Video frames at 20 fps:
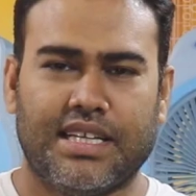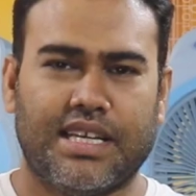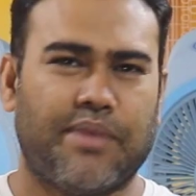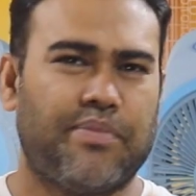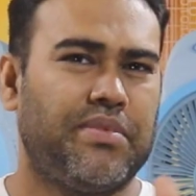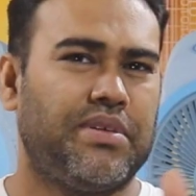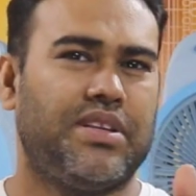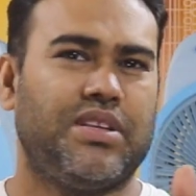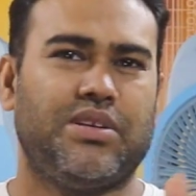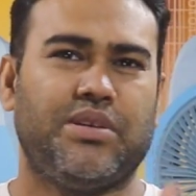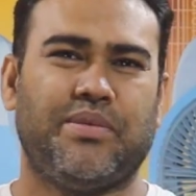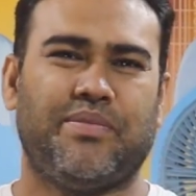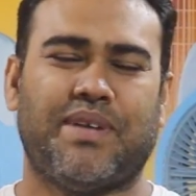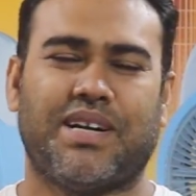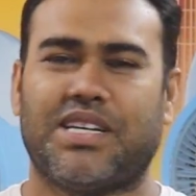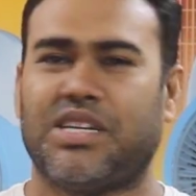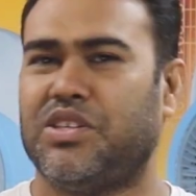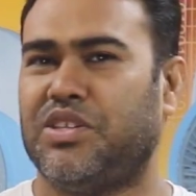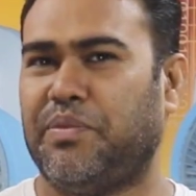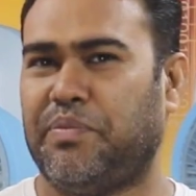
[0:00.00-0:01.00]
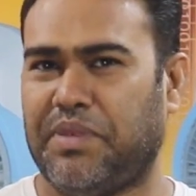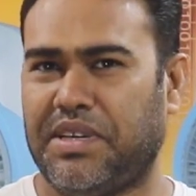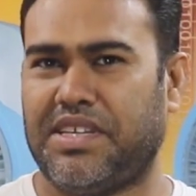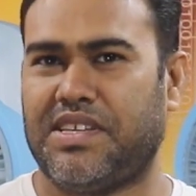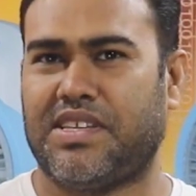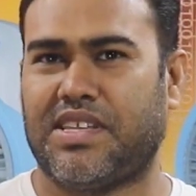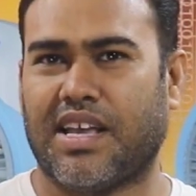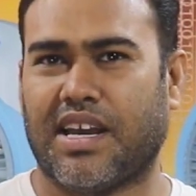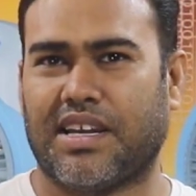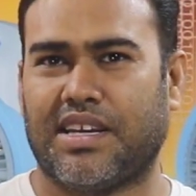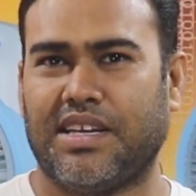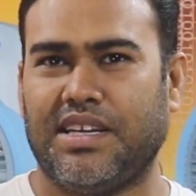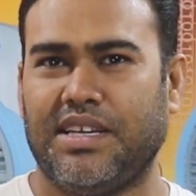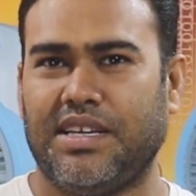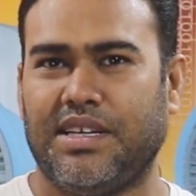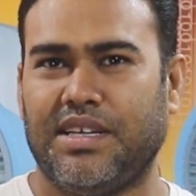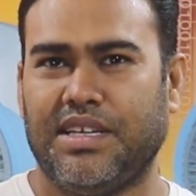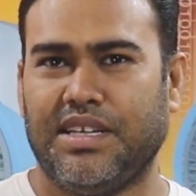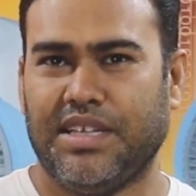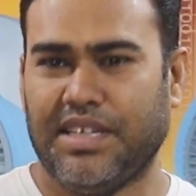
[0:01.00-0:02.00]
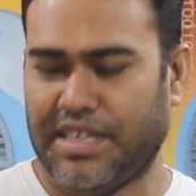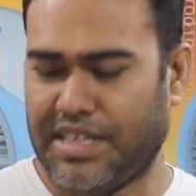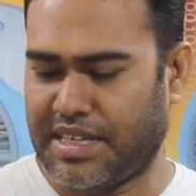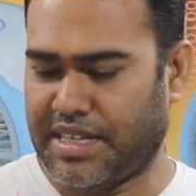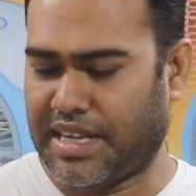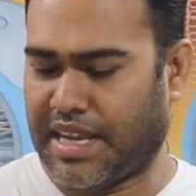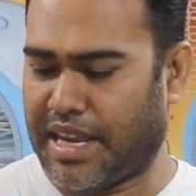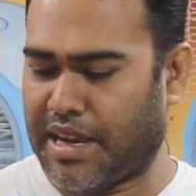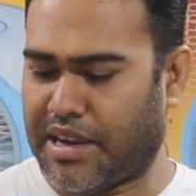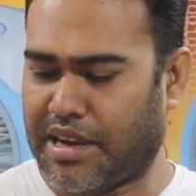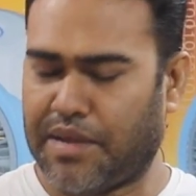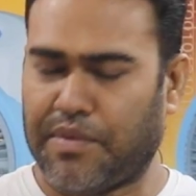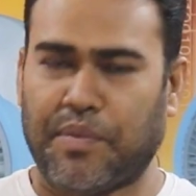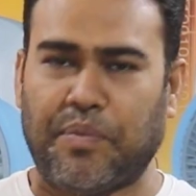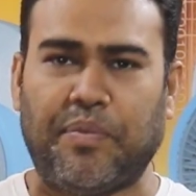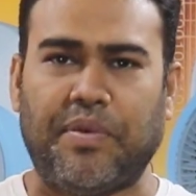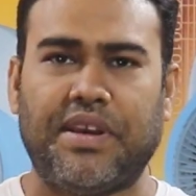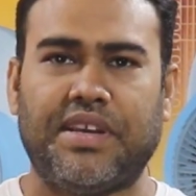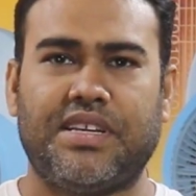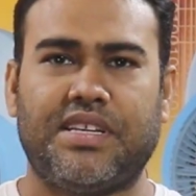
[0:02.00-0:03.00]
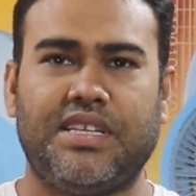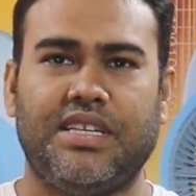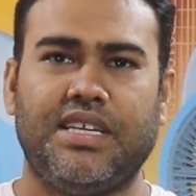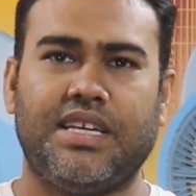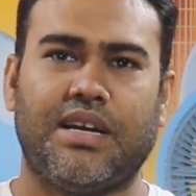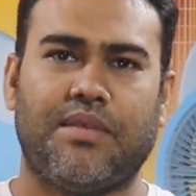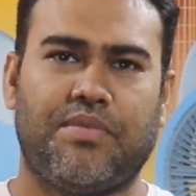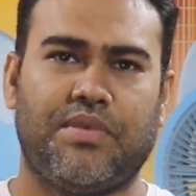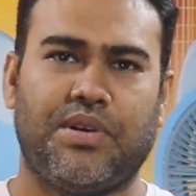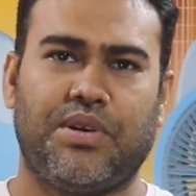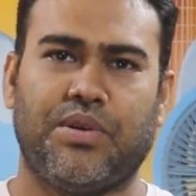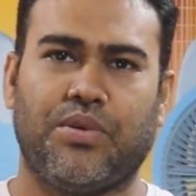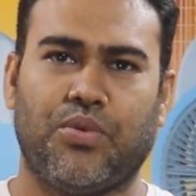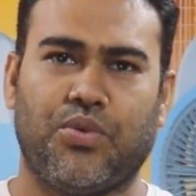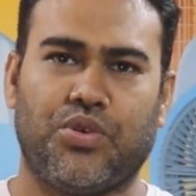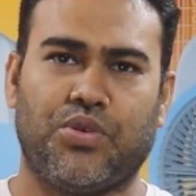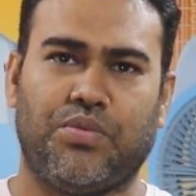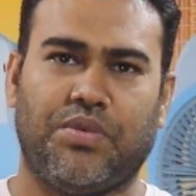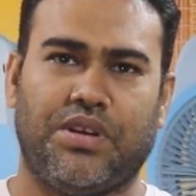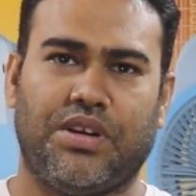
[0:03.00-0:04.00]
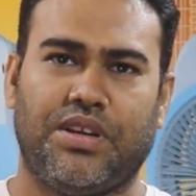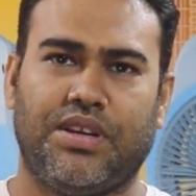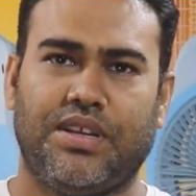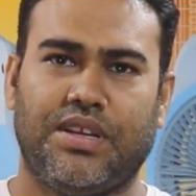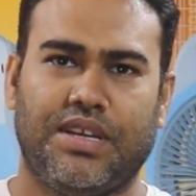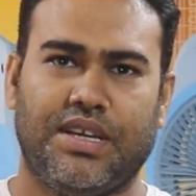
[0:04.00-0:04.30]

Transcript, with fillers: যে আপনাদের যে বাসায় যে পেস্ট থাকে এখানে পেস্ট দিয়ে আপনি একটু ঘষবেন